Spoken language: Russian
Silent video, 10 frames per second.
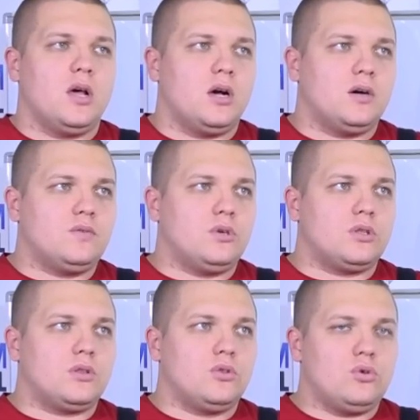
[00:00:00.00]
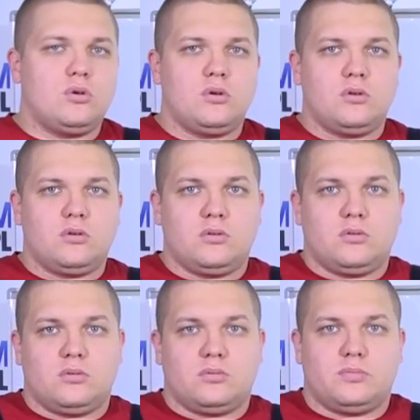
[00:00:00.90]
Вот.
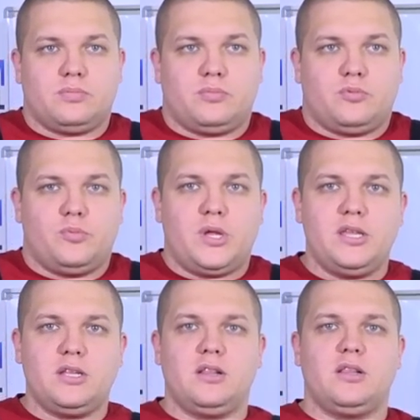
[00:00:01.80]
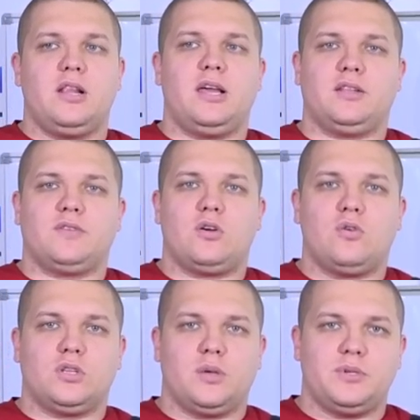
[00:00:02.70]
Но у меня нет для этого
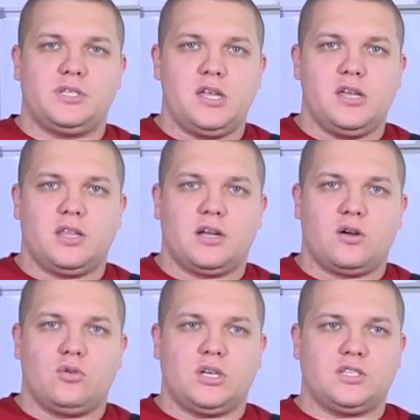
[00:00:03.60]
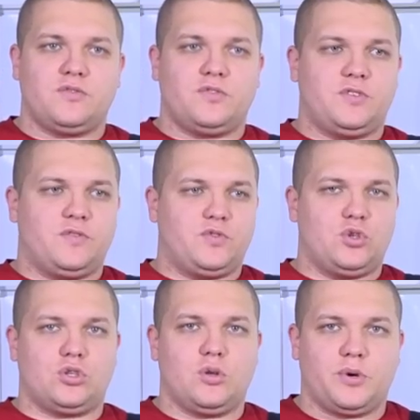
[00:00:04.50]
какого-то объяснения, так как у нас
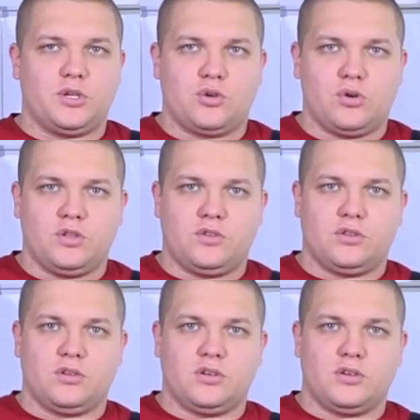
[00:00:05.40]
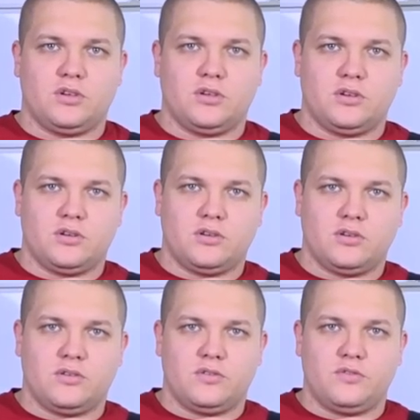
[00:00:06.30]
все, что происходит э,
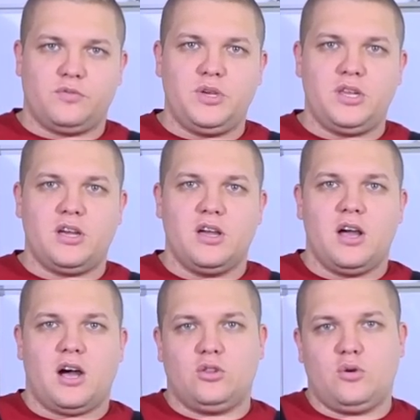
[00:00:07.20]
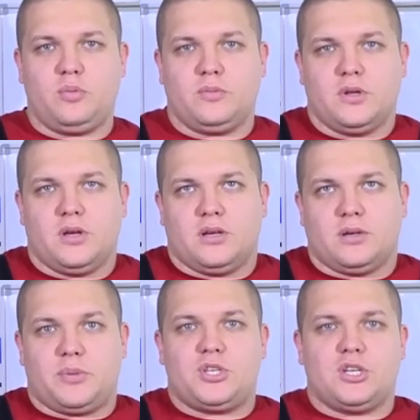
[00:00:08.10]
в мире, оно
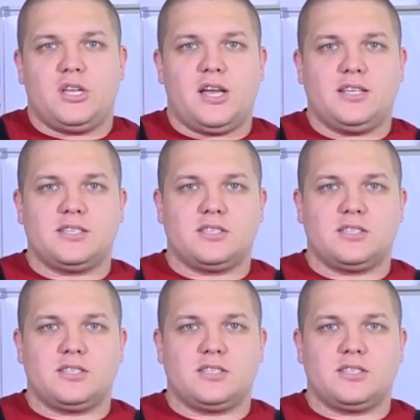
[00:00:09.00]
подчиняется